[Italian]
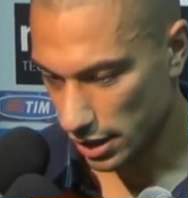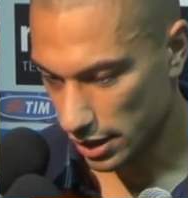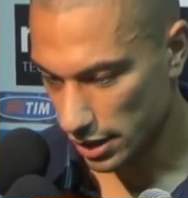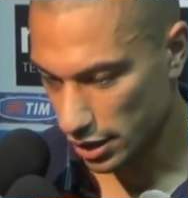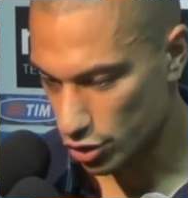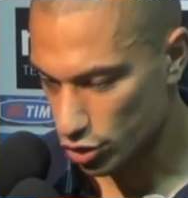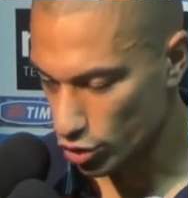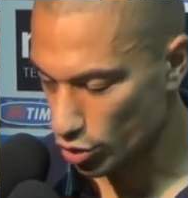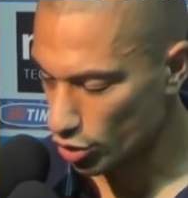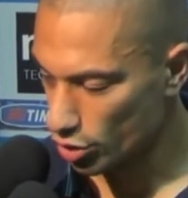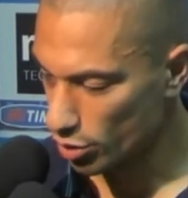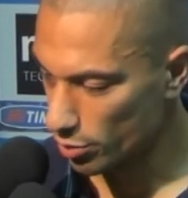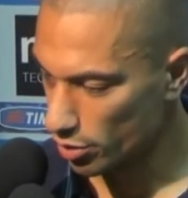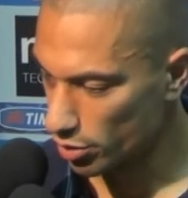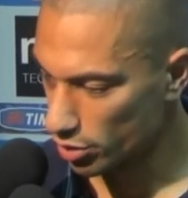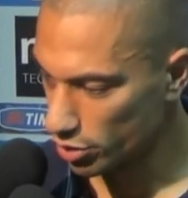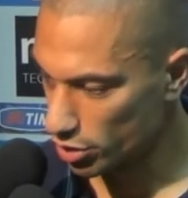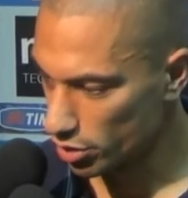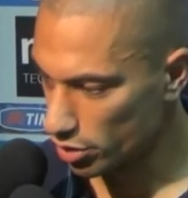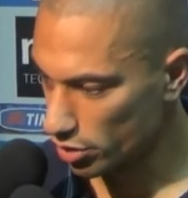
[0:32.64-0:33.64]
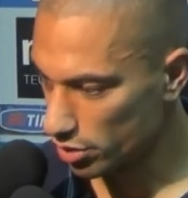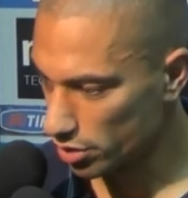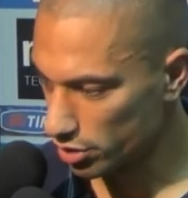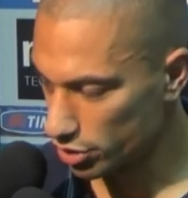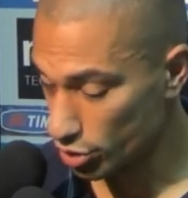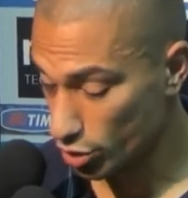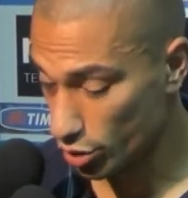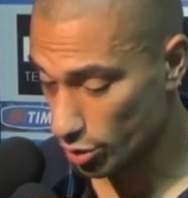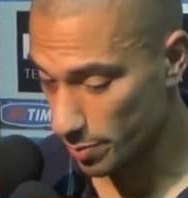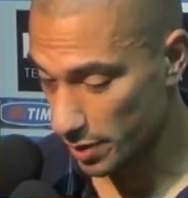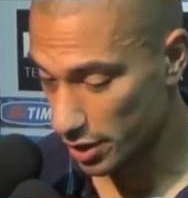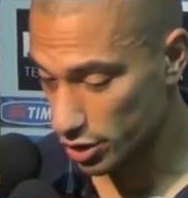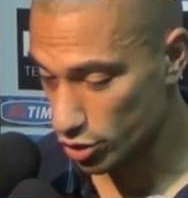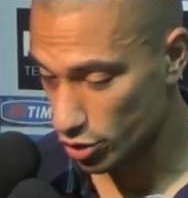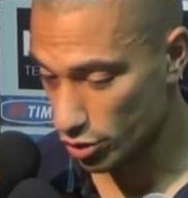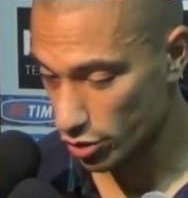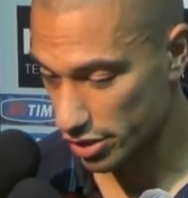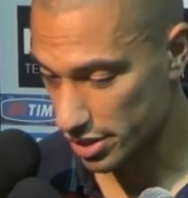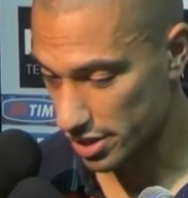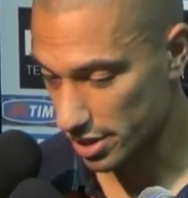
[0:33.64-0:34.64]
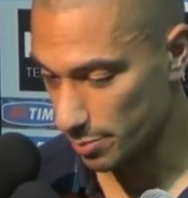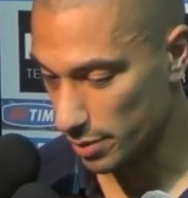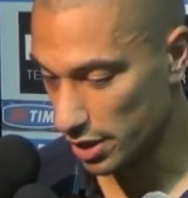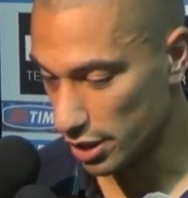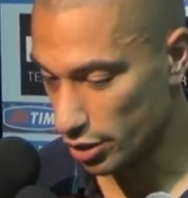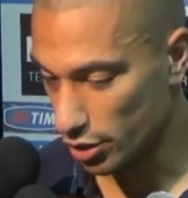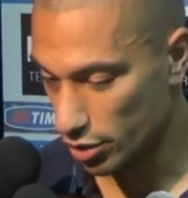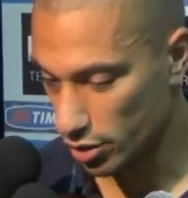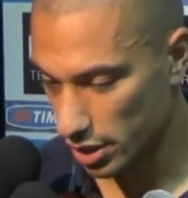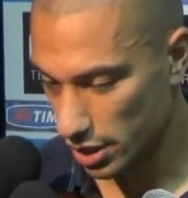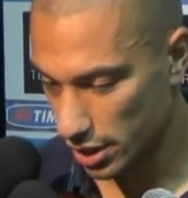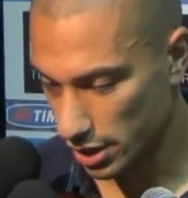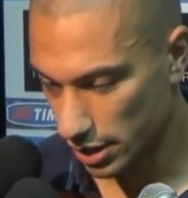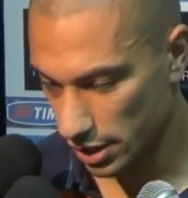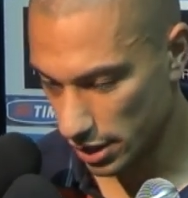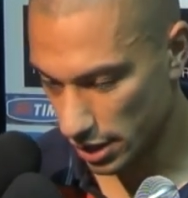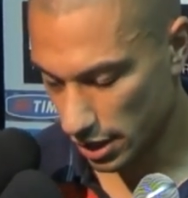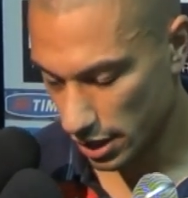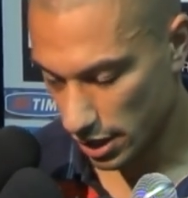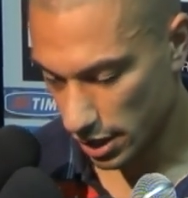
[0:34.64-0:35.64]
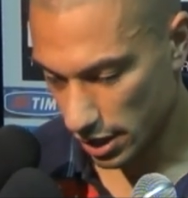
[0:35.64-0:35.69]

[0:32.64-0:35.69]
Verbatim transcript: che giorno, giorno, per giorno si migliora.